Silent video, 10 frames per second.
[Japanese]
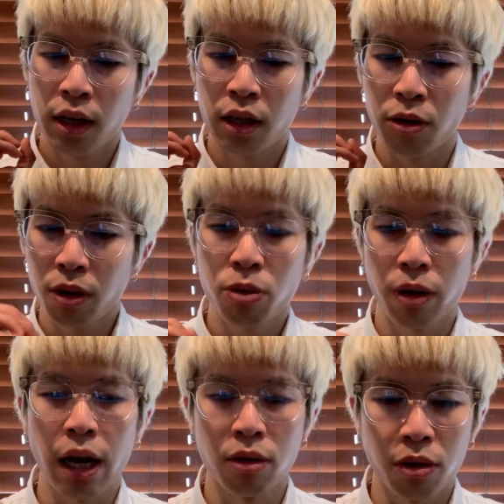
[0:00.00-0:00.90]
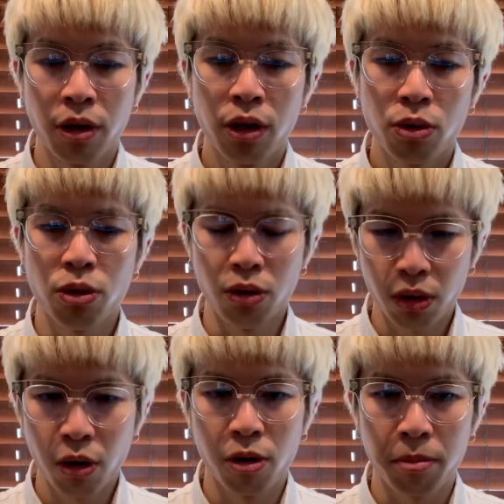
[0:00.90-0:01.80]
いろんなことをやると。そうする
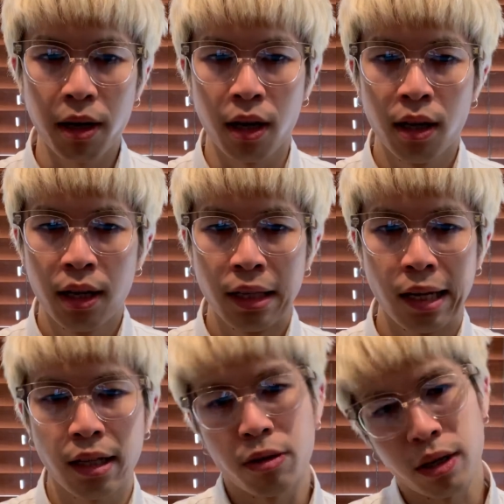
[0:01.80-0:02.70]
と、まあ、なんてい